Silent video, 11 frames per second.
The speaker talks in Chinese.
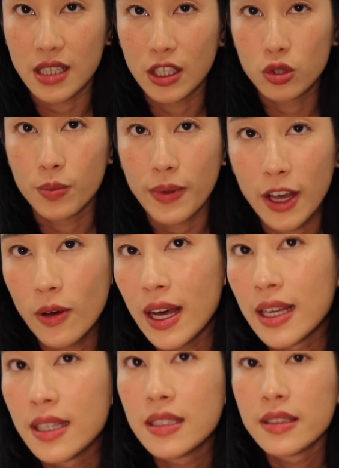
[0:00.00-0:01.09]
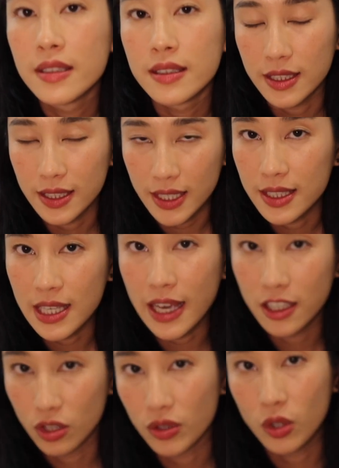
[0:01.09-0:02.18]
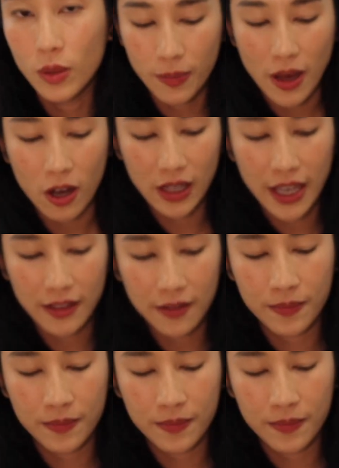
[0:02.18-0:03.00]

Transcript: 上去，不然的话，你的叶菜很容易会被泡烂。